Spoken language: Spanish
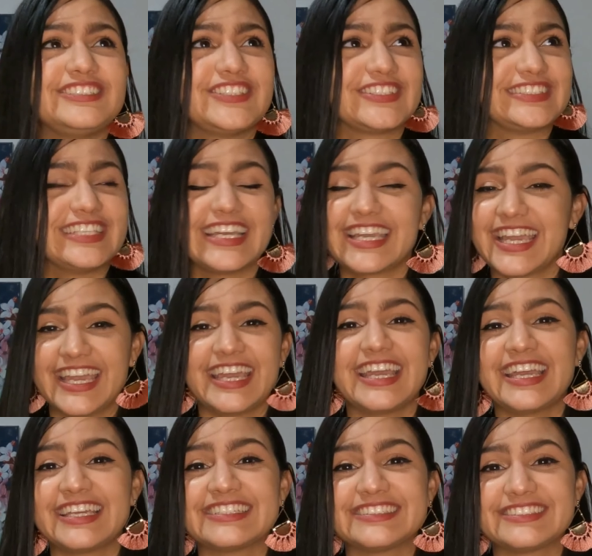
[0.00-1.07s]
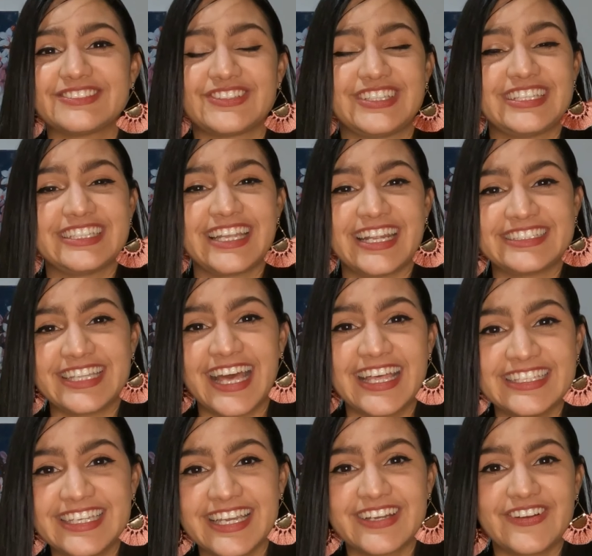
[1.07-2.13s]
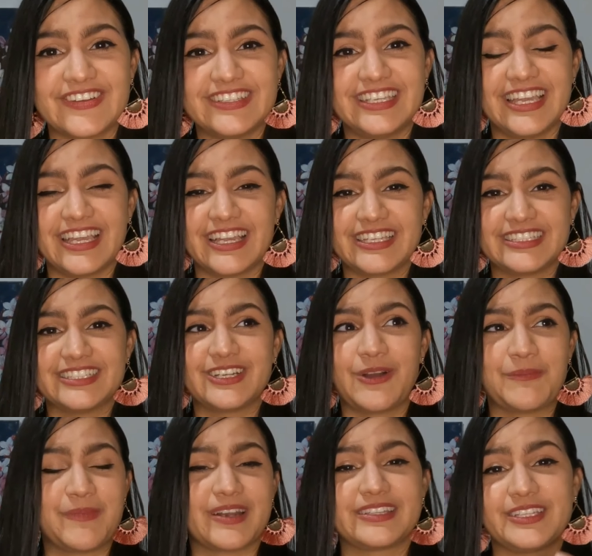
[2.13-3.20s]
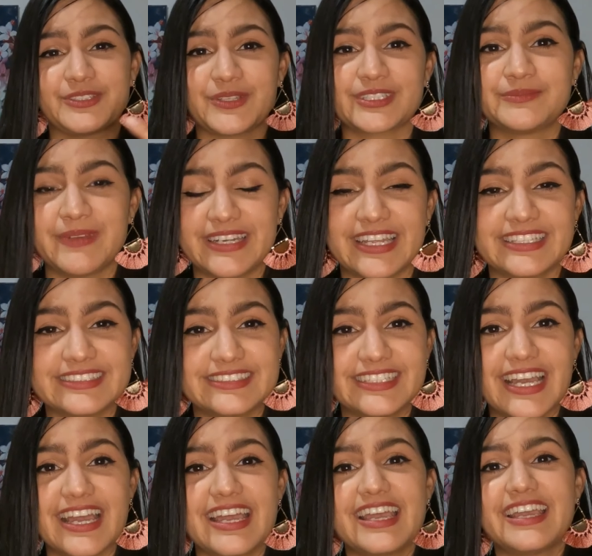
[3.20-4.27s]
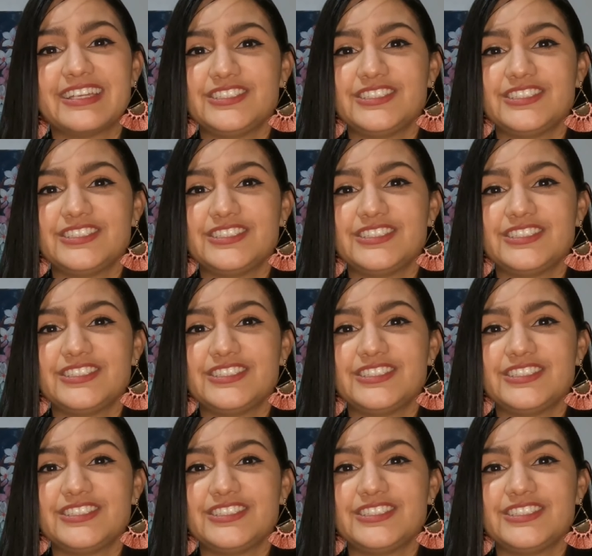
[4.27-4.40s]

yo sé que es no tener a nadie con quien compartir tu experiencia.